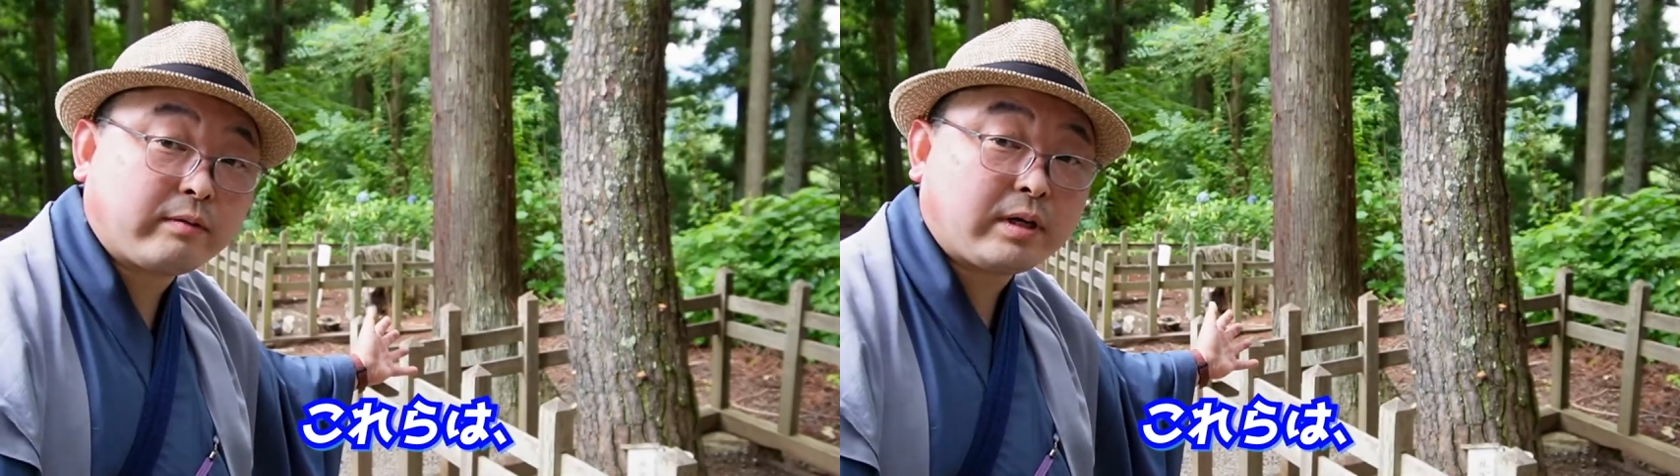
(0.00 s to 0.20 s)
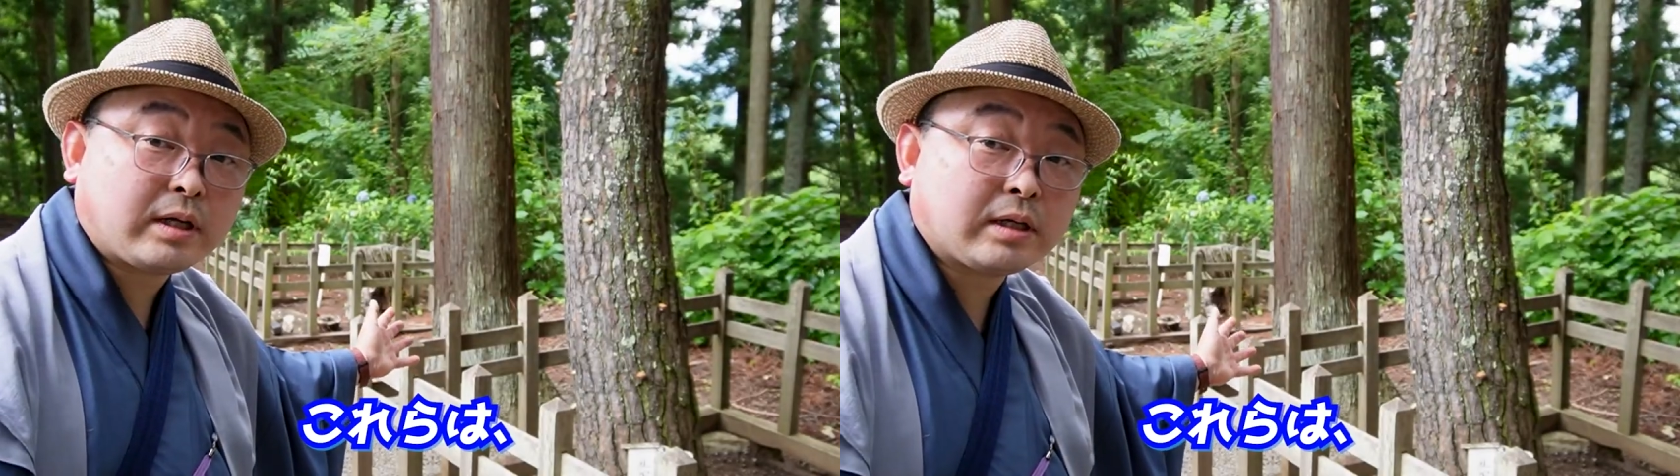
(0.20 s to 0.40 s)

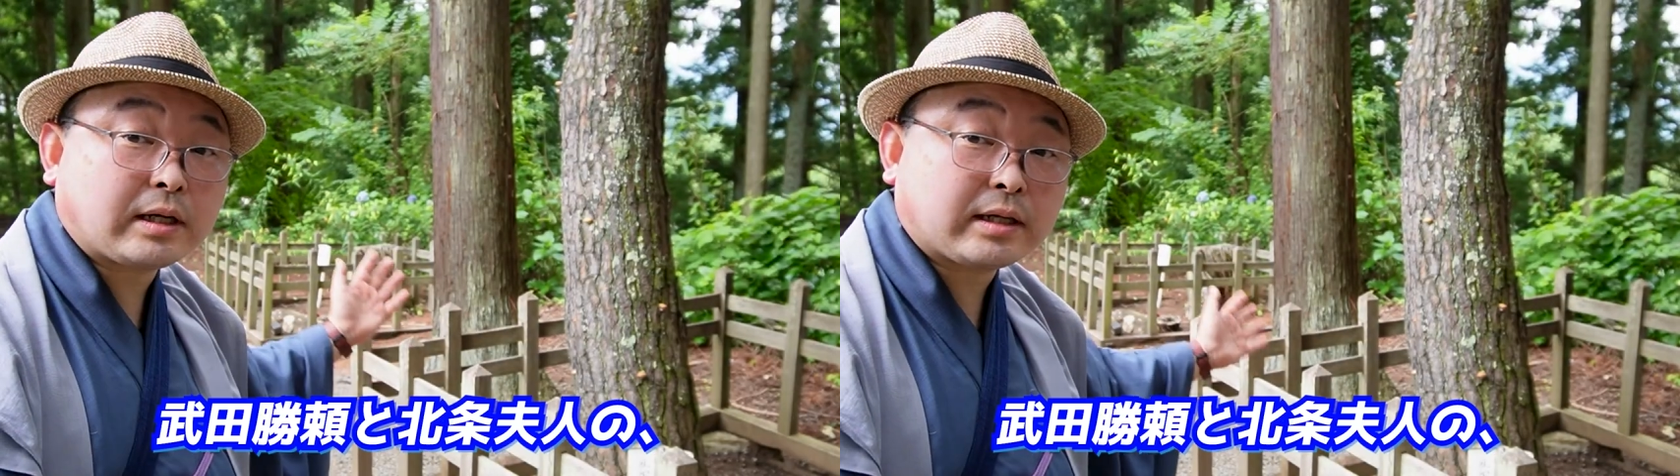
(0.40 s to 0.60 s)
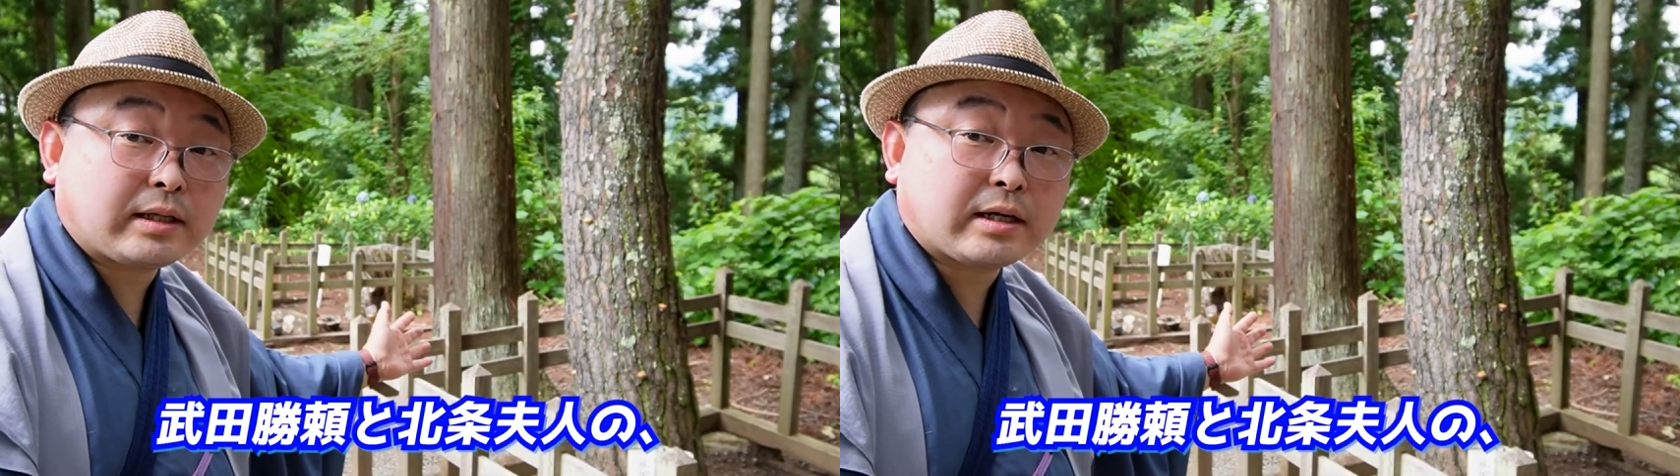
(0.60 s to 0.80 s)
は
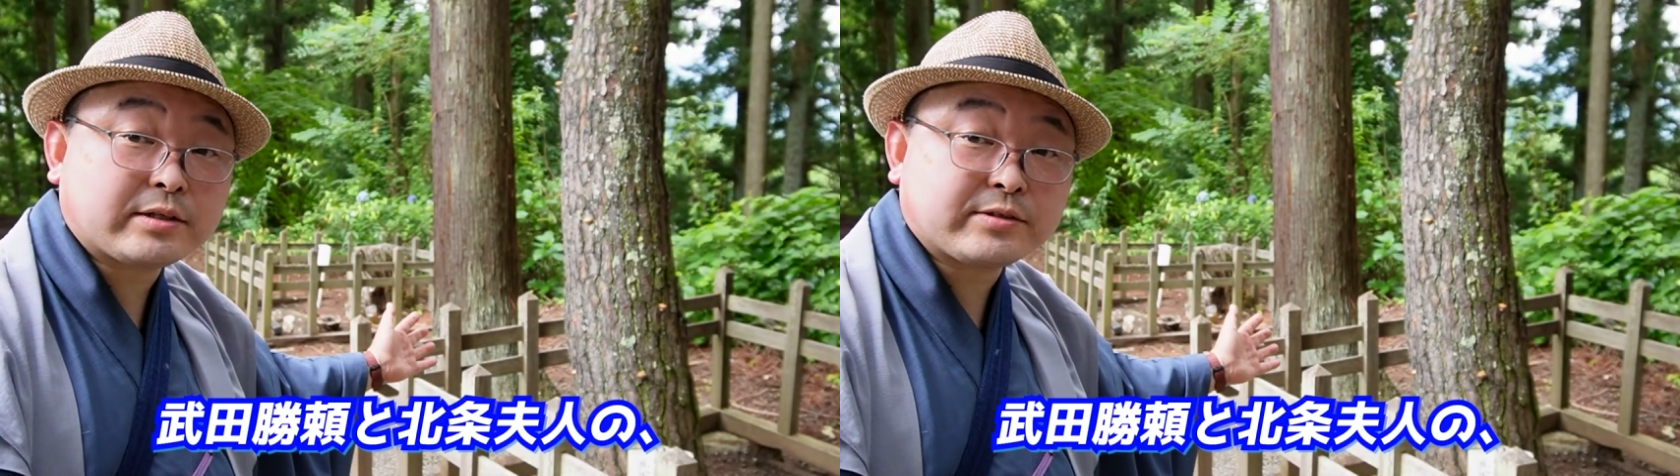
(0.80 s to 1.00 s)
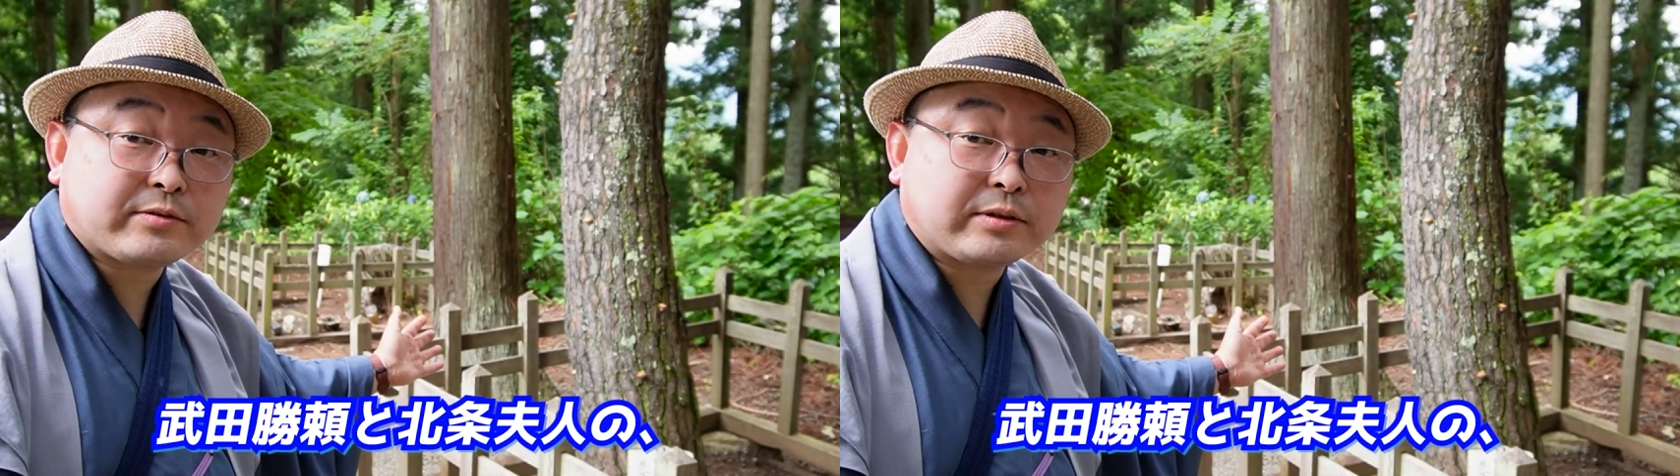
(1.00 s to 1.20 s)
武田
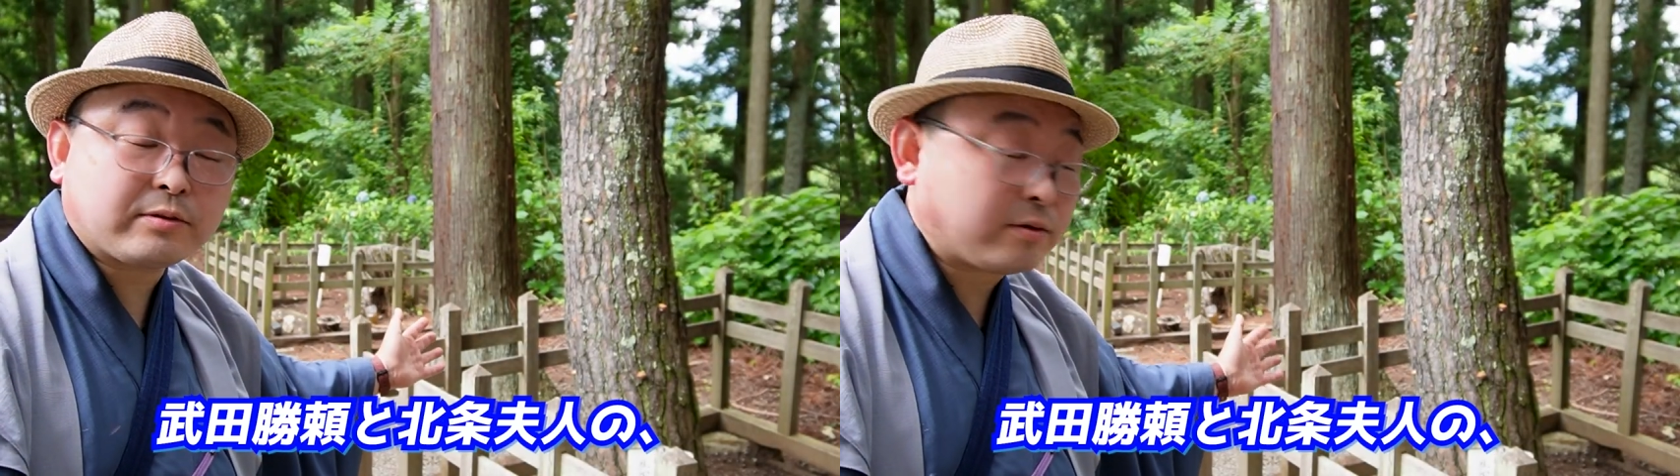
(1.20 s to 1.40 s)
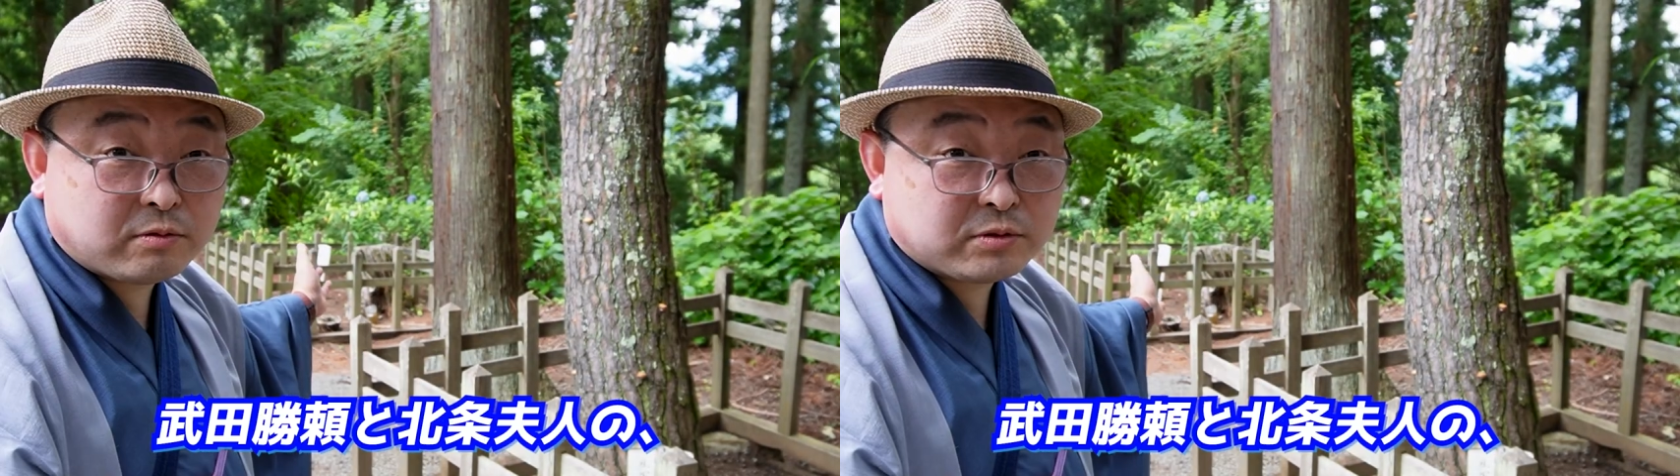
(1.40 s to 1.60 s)
勝頼
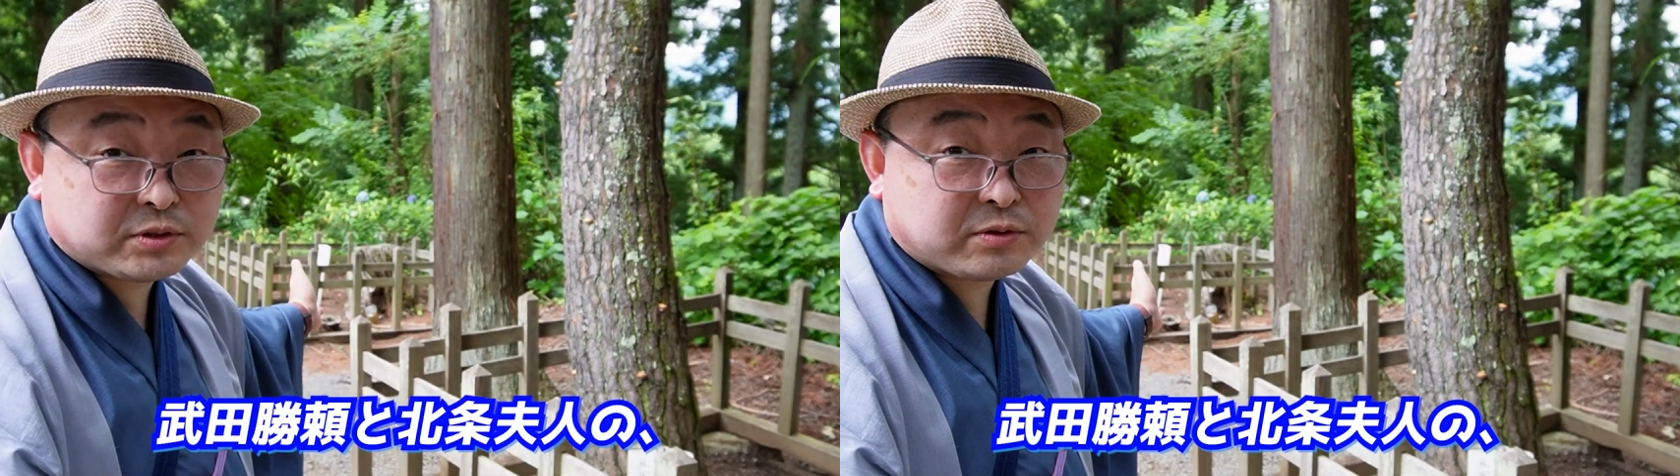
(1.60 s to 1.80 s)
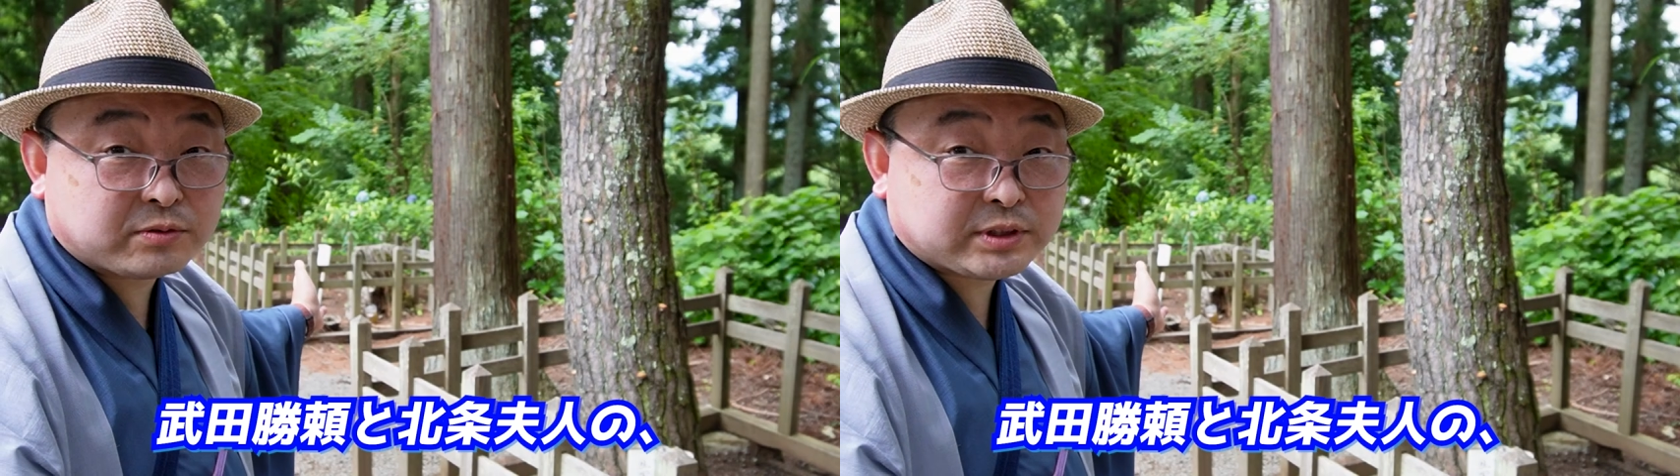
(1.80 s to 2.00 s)
と北
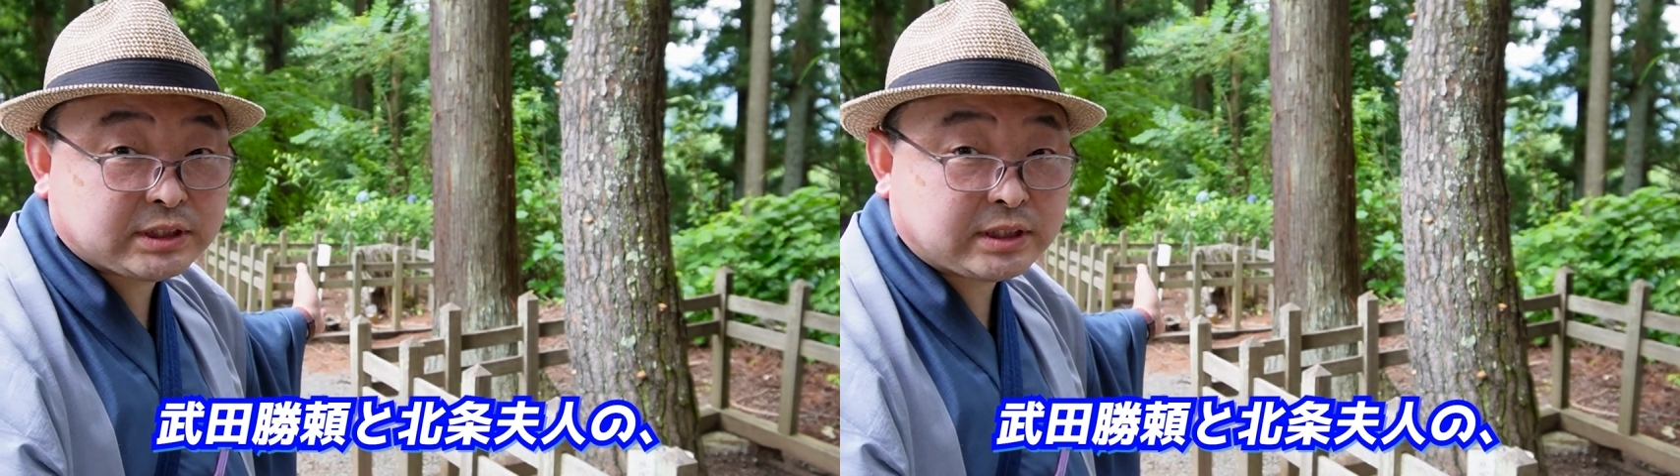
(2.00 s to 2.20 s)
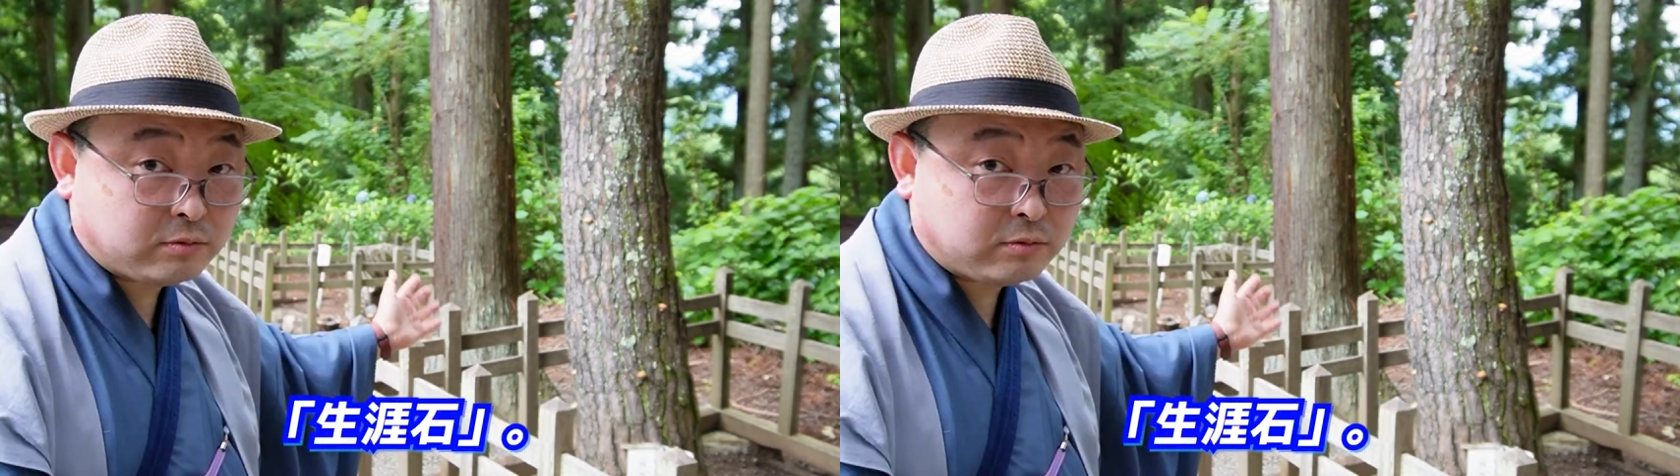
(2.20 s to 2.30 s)
条夫人